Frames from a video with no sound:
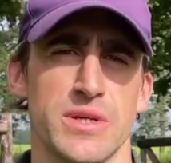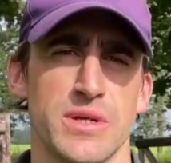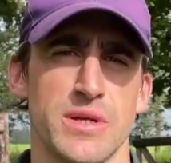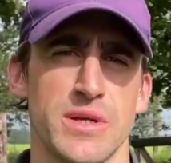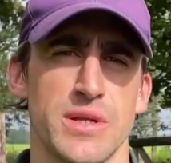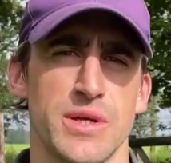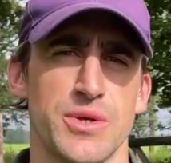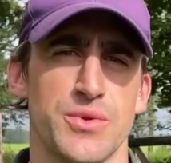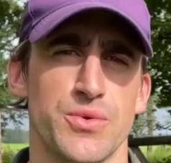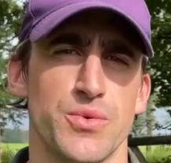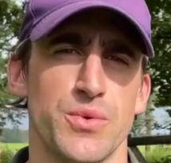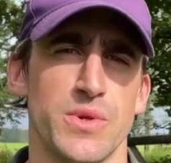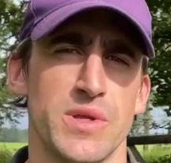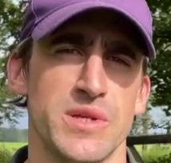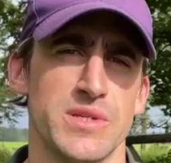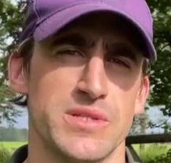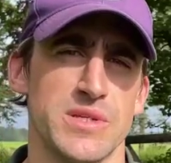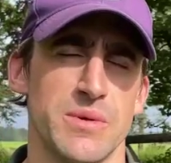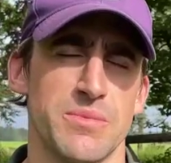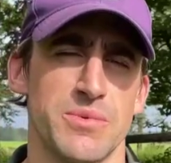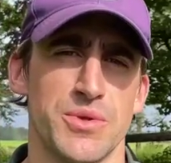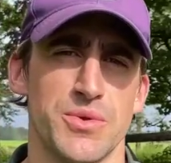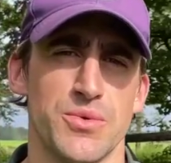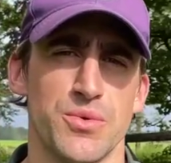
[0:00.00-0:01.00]
Il a toutes les
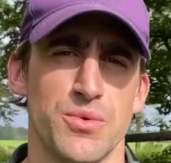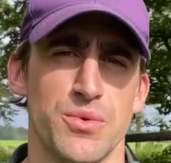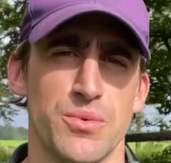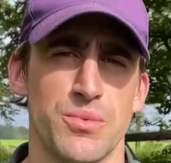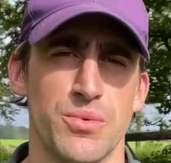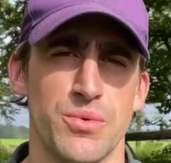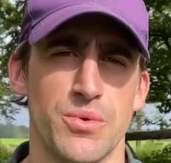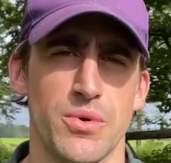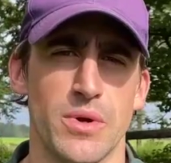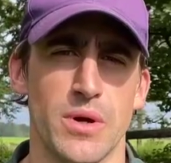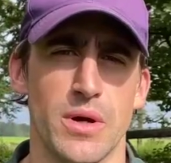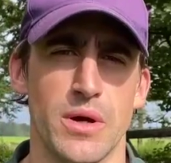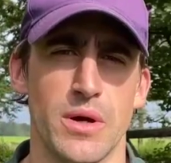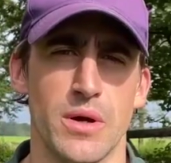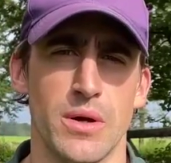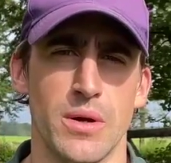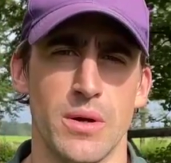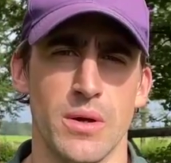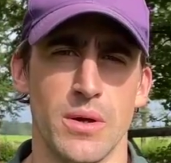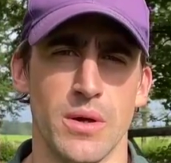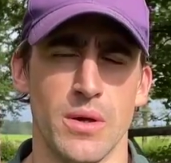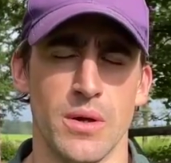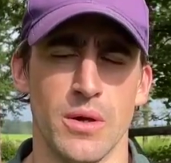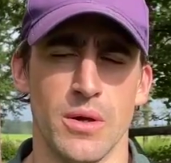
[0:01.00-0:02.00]
aptitudes pour, euh,
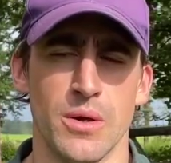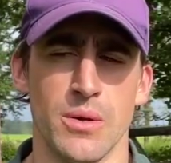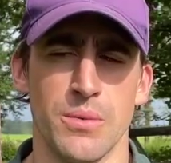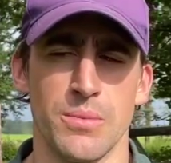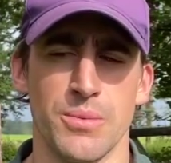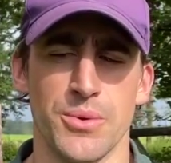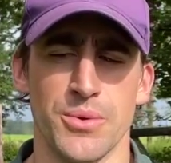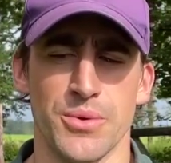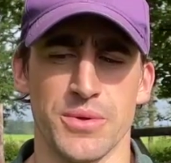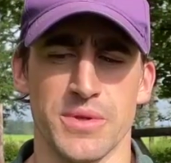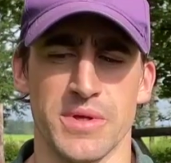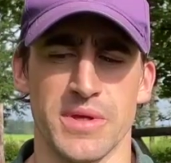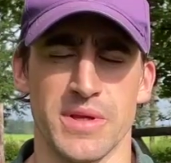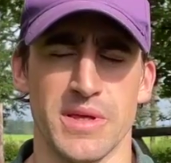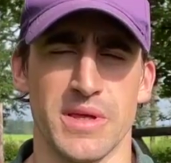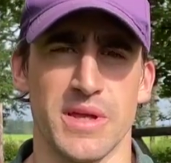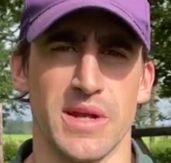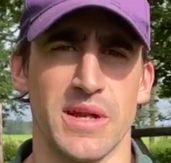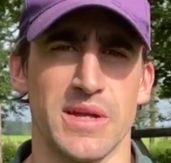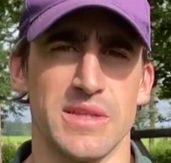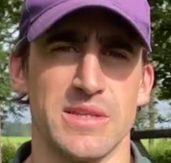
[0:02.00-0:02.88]
pour tenir la